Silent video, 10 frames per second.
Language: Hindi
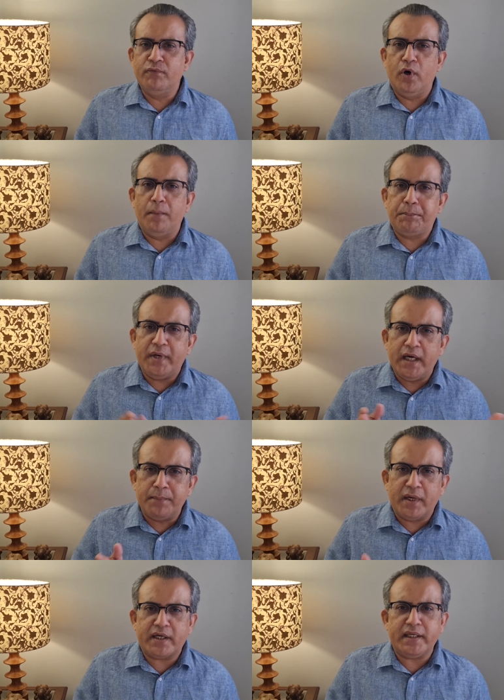वो
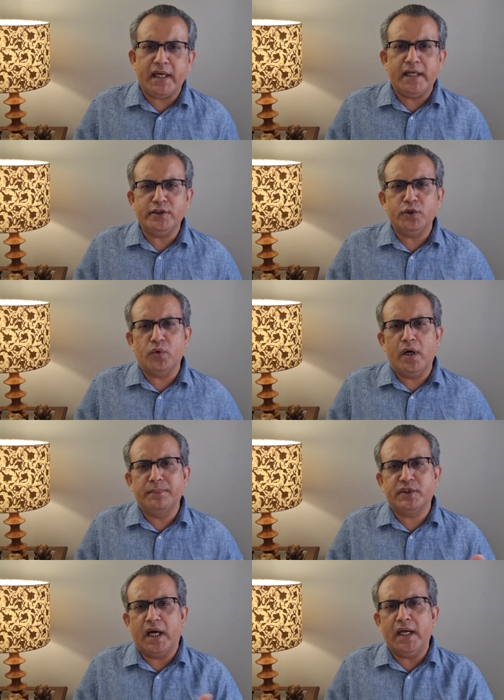भेड़ बकरियां हैं जिनको
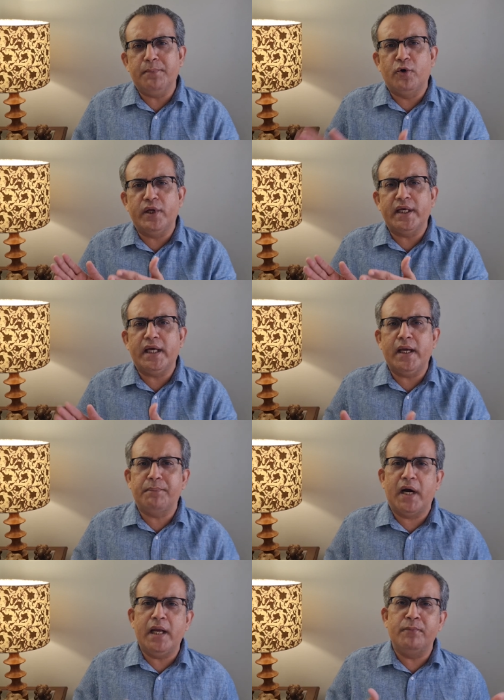हम दाएं मोड़ेंगे
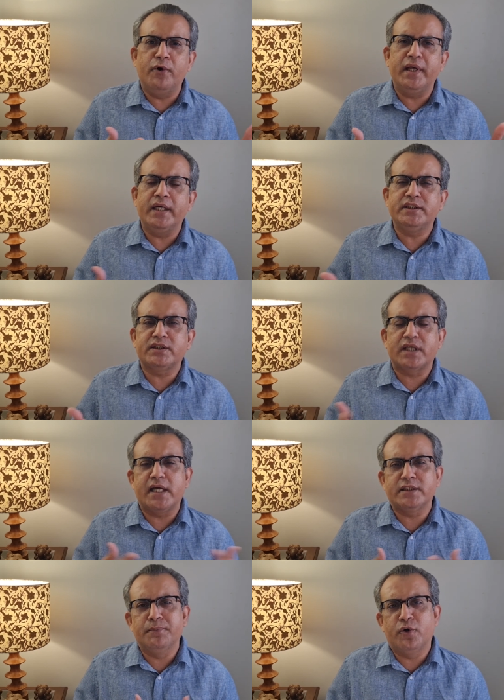बाएं मोड़ेंगे जिस
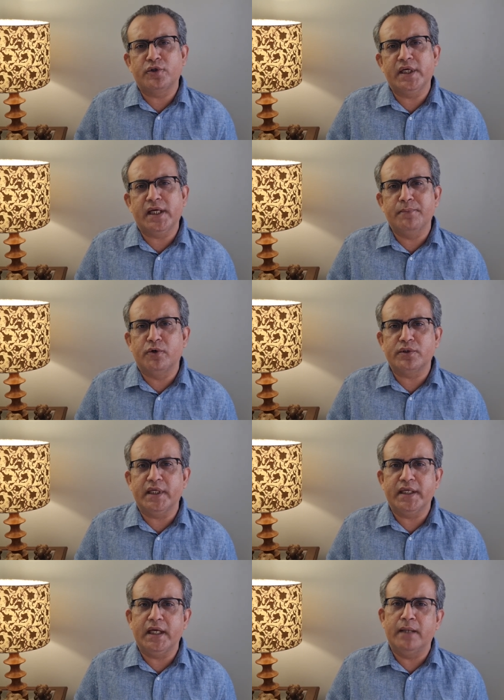तरह से मोड़ देंगे मोड़
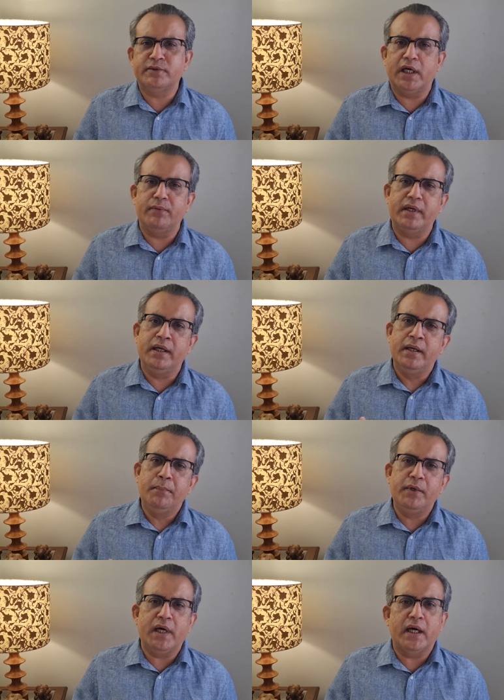देंगे हम चाहे उन्हें
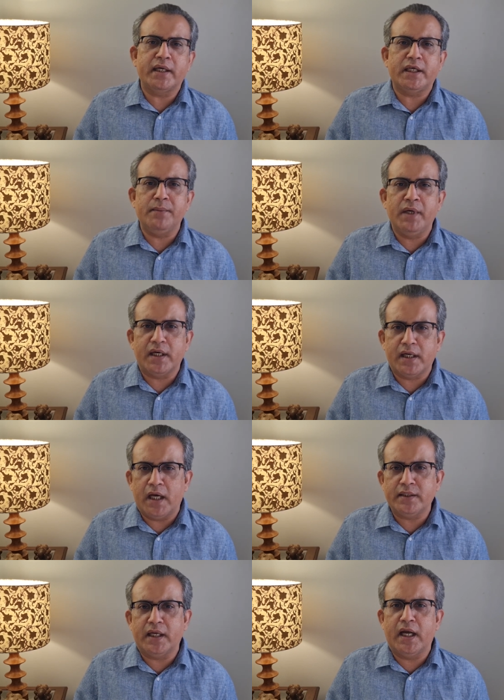बिठा के कीमे का
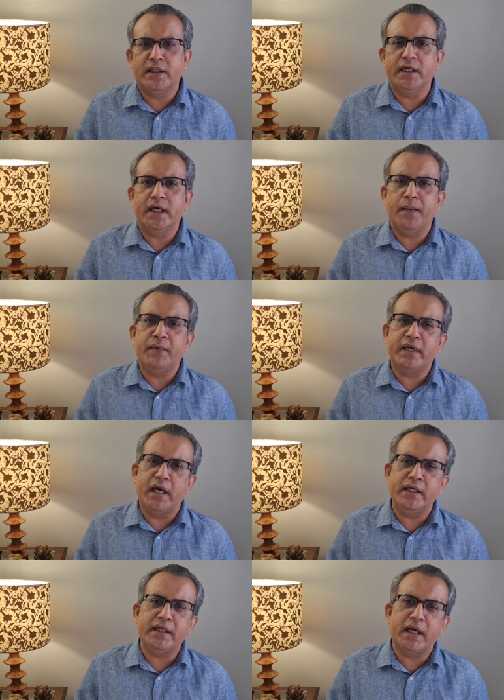नान खिला देंगे
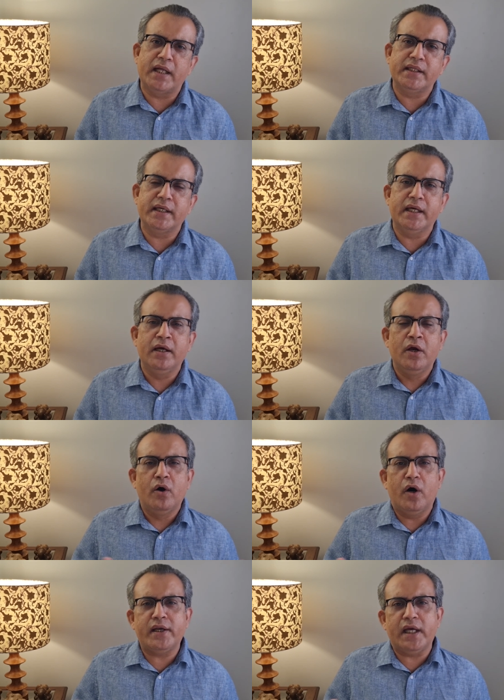बिरयानी खिला देंगे
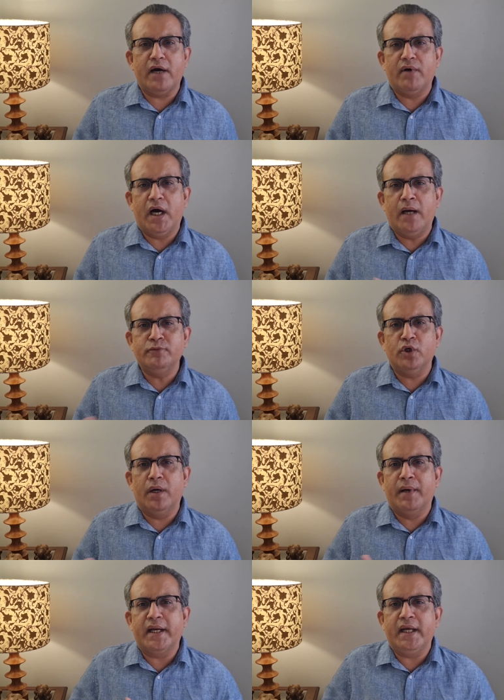और ये आवाम जो
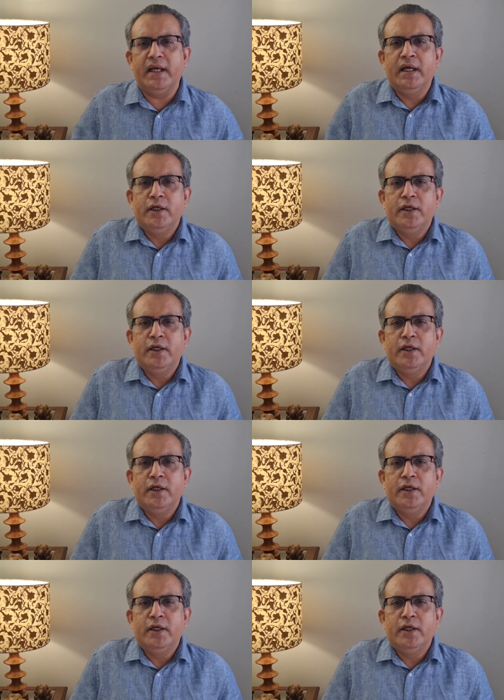हमारे